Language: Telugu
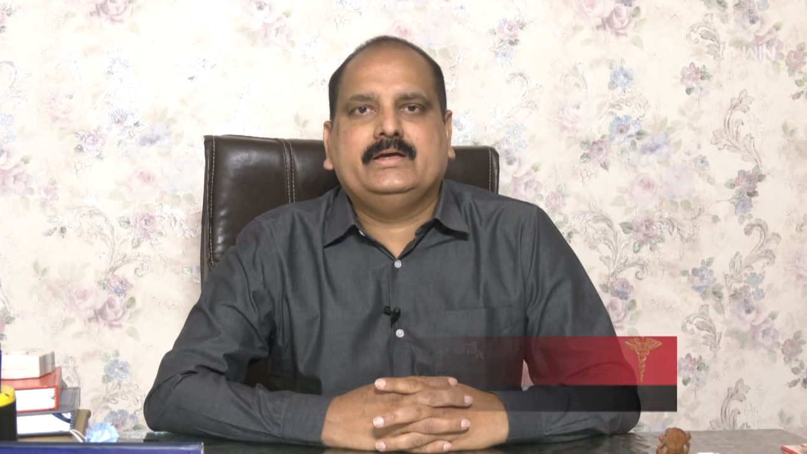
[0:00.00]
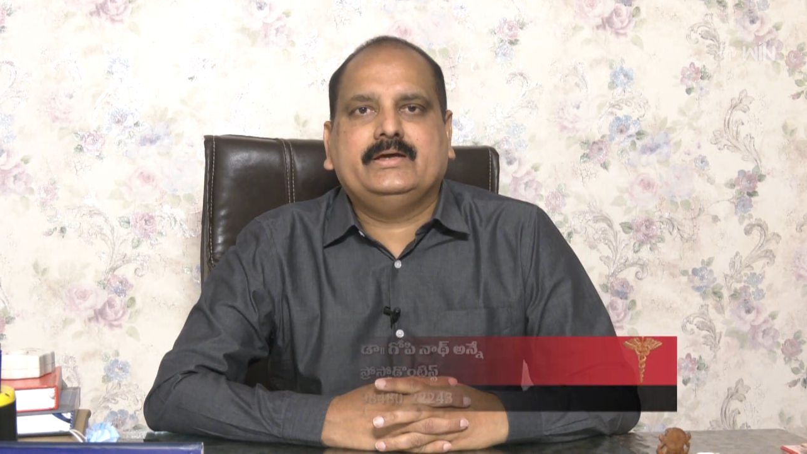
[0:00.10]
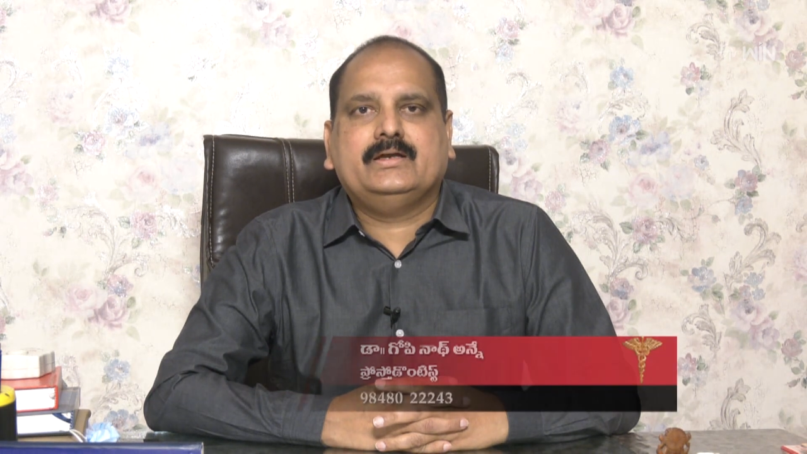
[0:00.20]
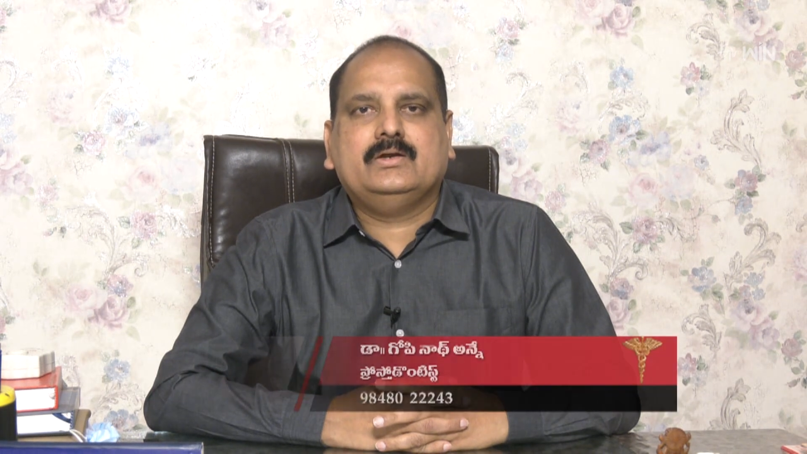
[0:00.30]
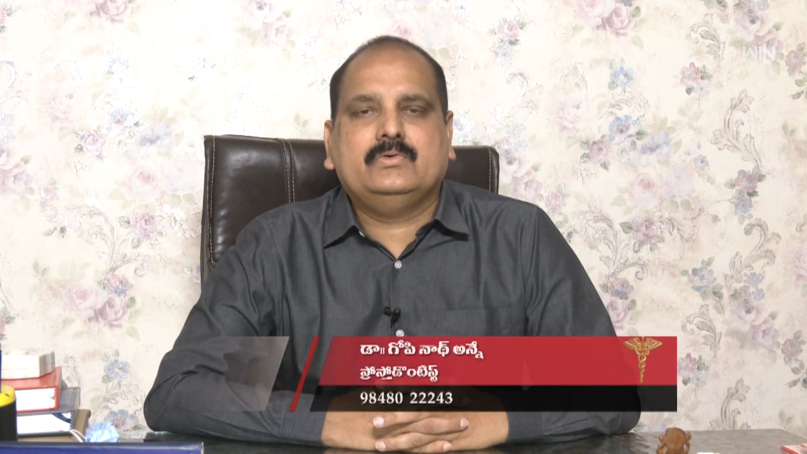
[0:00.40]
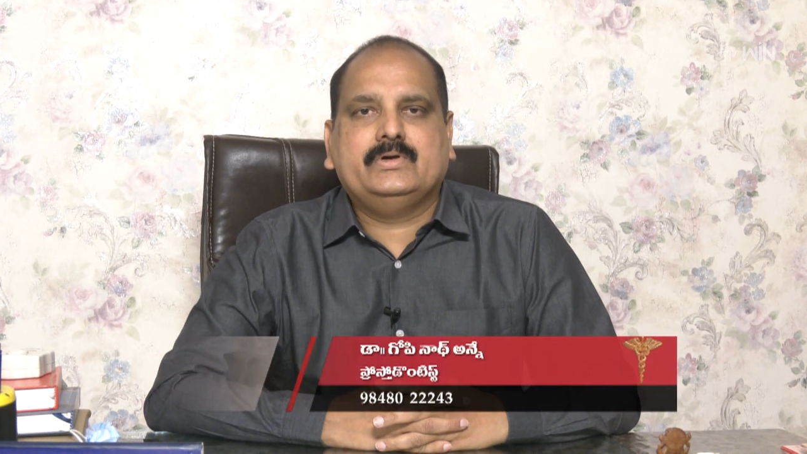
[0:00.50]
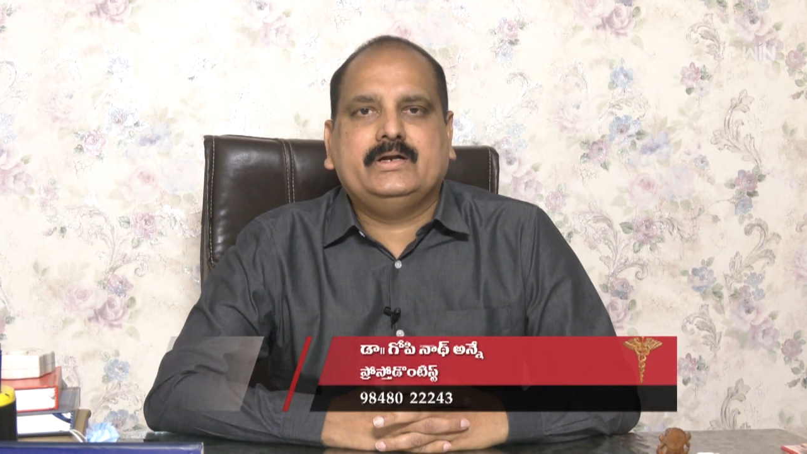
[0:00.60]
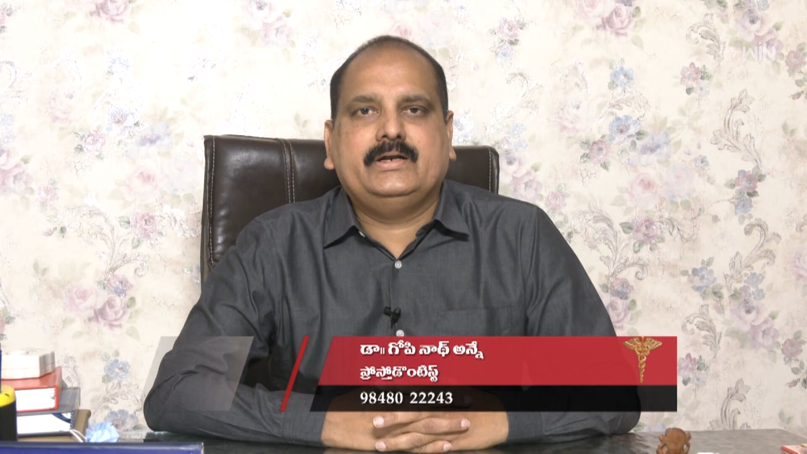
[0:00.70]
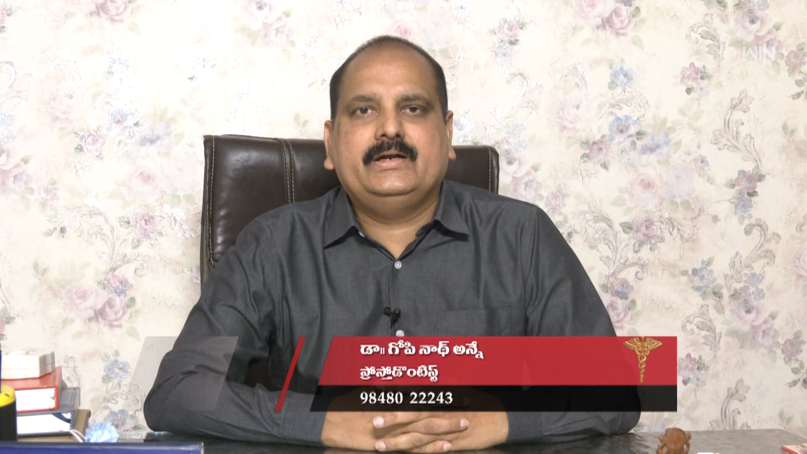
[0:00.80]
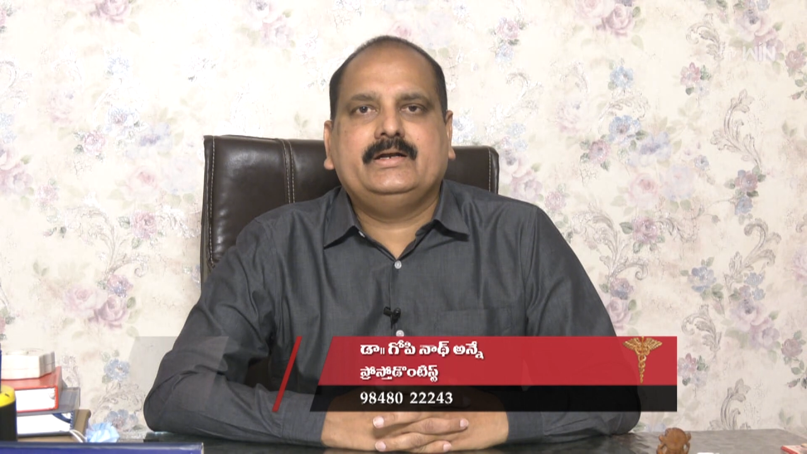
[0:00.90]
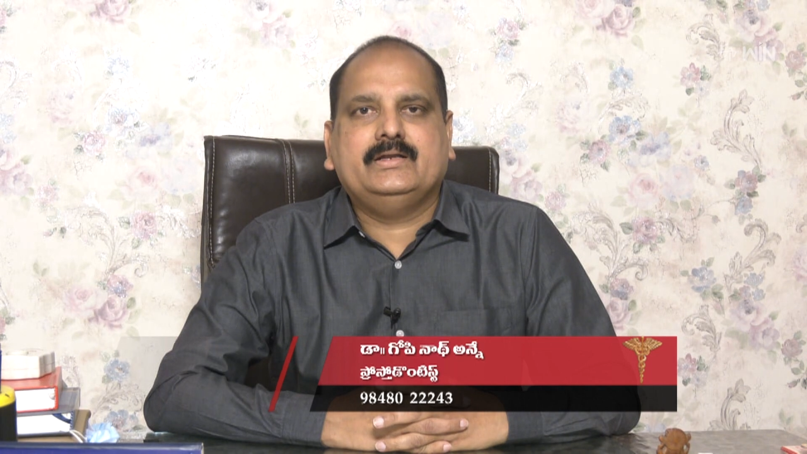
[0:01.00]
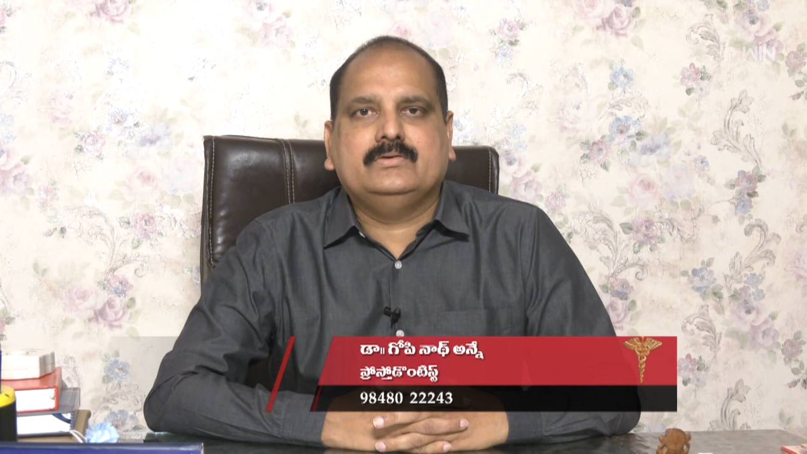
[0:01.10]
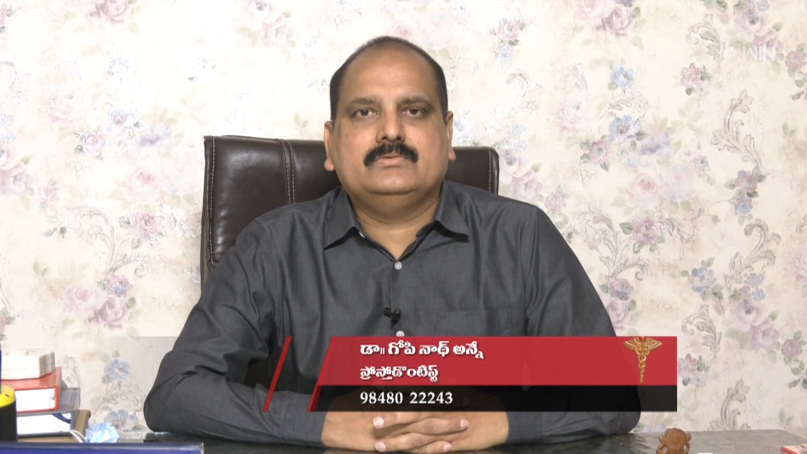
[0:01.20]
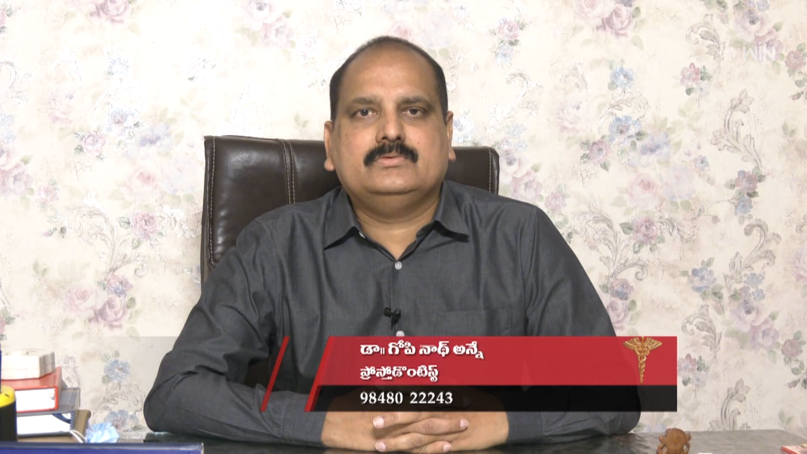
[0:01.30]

లేయర్లో ఉండే డెంటిను